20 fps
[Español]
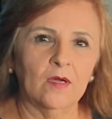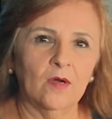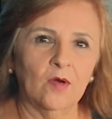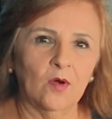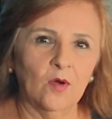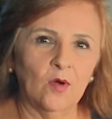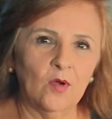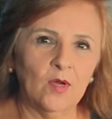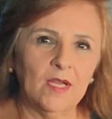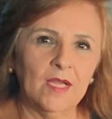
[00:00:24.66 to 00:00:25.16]

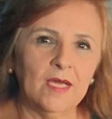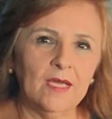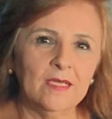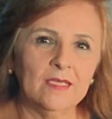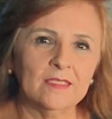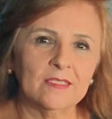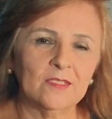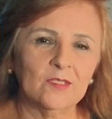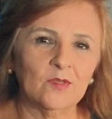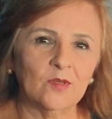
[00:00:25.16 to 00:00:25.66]
Hola,
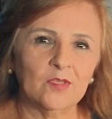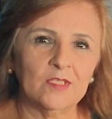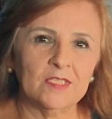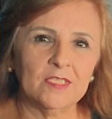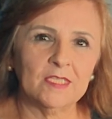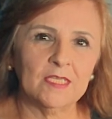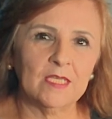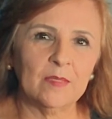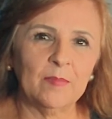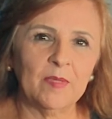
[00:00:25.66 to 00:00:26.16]
soy
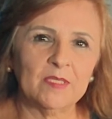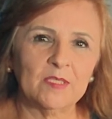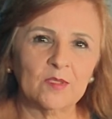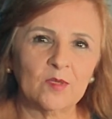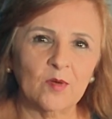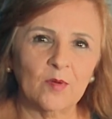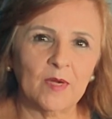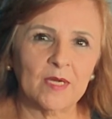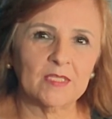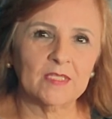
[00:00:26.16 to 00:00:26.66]
Silvia
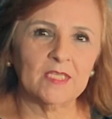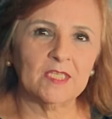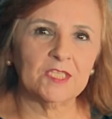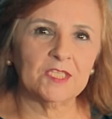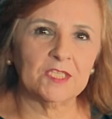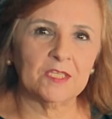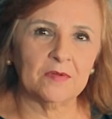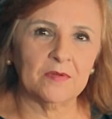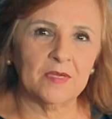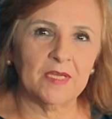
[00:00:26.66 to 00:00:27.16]
Escobar de
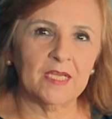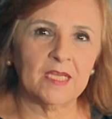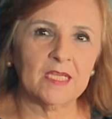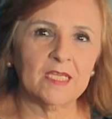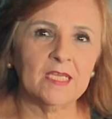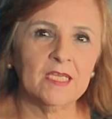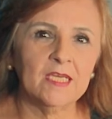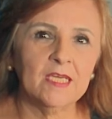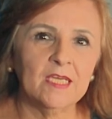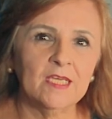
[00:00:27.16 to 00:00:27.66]

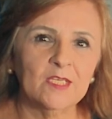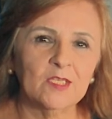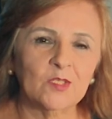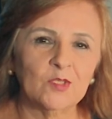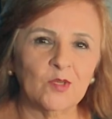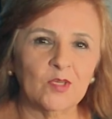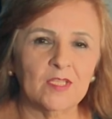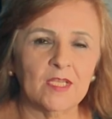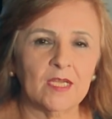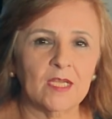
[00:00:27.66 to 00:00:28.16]
Echeverry,
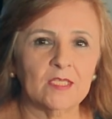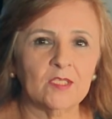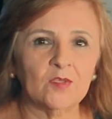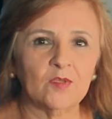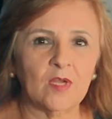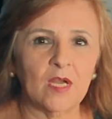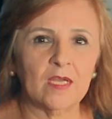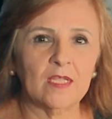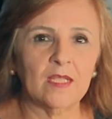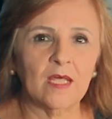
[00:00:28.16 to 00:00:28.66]
soy de
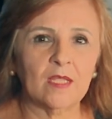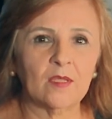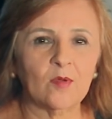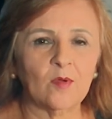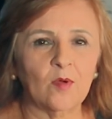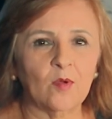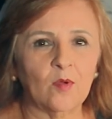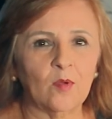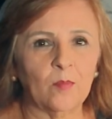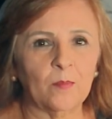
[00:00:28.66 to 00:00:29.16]
nacionalidad
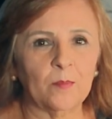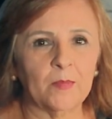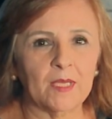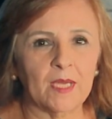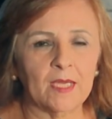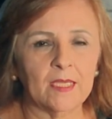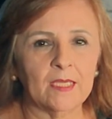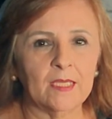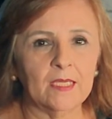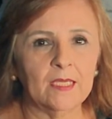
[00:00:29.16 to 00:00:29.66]

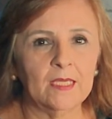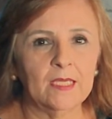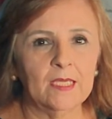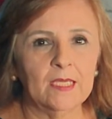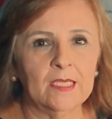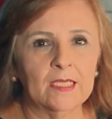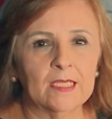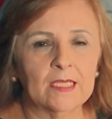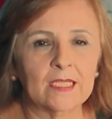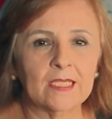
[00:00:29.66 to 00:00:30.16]
colombiana,
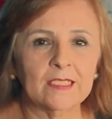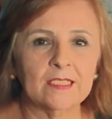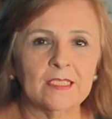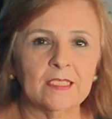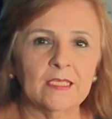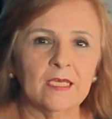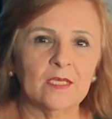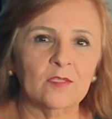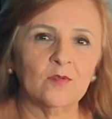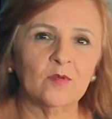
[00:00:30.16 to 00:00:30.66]

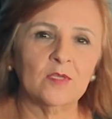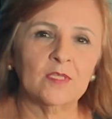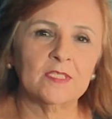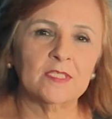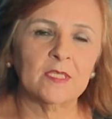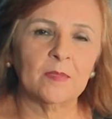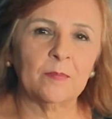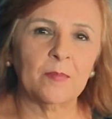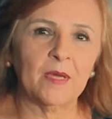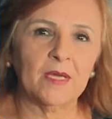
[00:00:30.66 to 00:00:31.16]
residiendo en
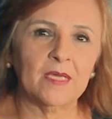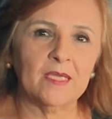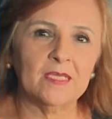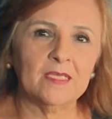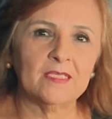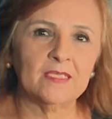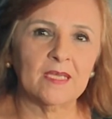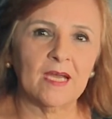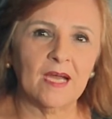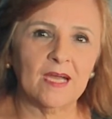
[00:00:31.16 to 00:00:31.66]
este
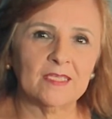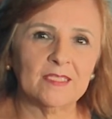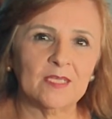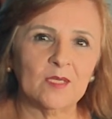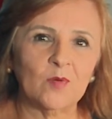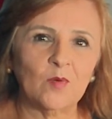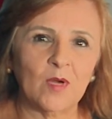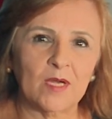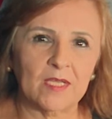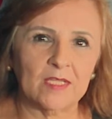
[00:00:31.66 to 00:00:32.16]
país hace
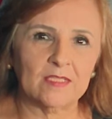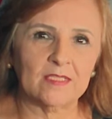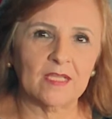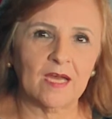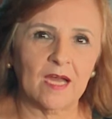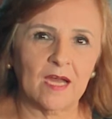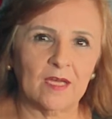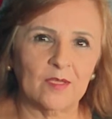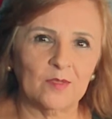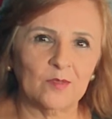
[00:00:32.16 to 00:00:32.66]

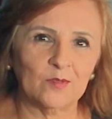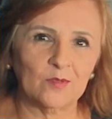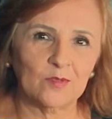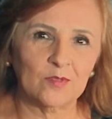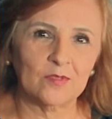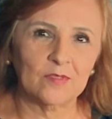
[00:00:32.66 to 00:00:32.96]
40 años.